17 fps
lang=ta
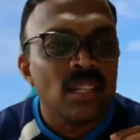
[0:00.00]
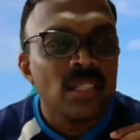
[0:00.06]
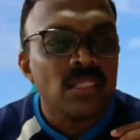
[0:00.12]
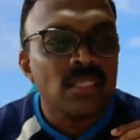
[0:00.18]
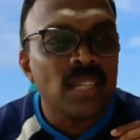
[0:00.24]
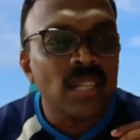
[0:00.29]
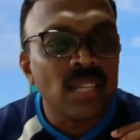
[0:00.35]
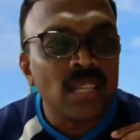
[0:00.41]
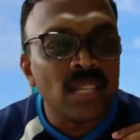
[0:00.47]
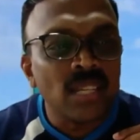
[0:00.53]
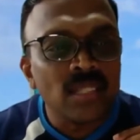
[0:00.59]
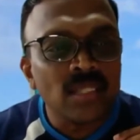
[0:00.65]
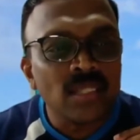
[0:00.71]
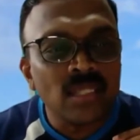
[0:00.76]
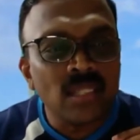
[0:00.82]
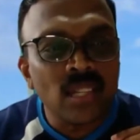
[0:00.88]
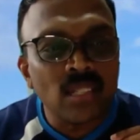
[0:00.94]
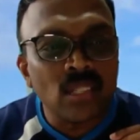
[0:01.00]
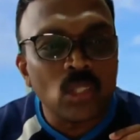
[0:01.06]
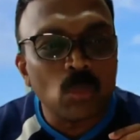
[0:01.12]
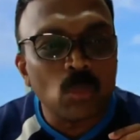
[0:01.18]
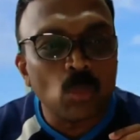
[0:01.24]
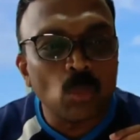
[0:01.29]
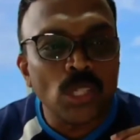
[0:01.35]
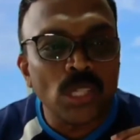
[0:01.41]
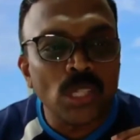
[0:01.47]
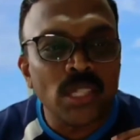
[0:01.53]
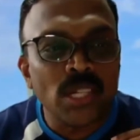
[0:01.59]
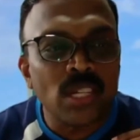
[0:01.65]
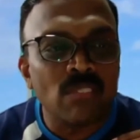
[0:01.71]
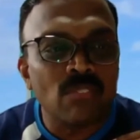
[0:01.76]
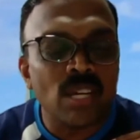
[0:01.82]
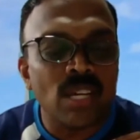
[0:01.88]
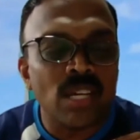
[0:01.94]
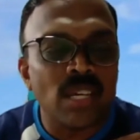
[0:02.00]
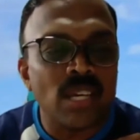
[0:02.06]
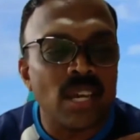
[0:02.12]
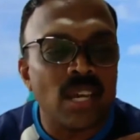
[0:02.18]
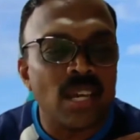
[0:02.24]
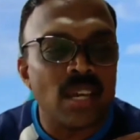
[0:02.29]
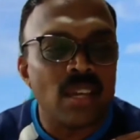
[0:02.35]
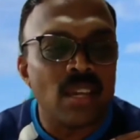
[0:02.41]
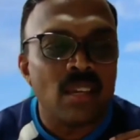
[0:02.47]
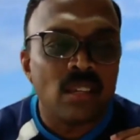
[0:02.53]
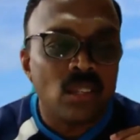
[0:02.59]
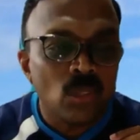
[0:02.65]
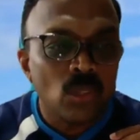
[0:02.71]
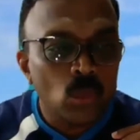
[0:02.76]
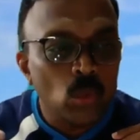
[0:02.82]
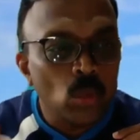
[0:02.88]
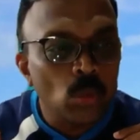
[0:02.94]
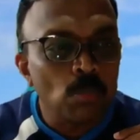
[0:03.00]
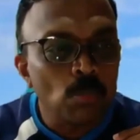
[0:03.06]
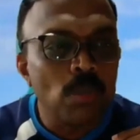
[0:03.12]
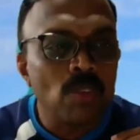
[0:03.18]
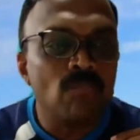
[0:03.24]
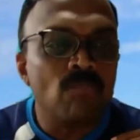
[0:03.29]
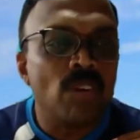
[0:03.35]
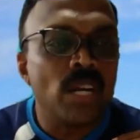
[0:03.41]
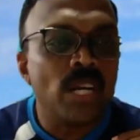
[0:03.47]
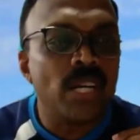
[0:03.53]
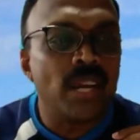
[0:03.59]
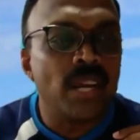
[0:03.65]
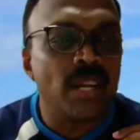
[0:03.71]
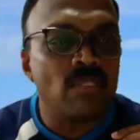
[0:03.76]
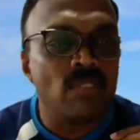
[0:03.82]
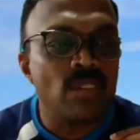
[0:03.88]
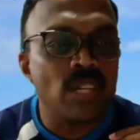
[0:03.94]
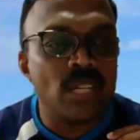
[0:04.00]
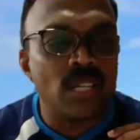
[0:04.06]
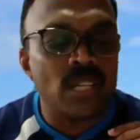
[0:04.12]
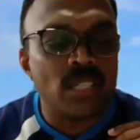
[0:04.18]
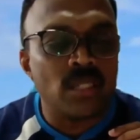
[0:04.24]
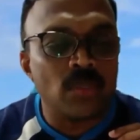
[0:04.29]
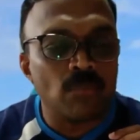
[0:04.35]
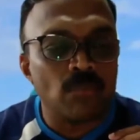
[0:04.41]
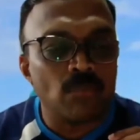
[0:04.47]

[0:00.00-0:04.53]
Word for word: சிரிக்க திறக்கும் உதடுகள் வழியே துன்பம் வெளியேறி விடுகிறது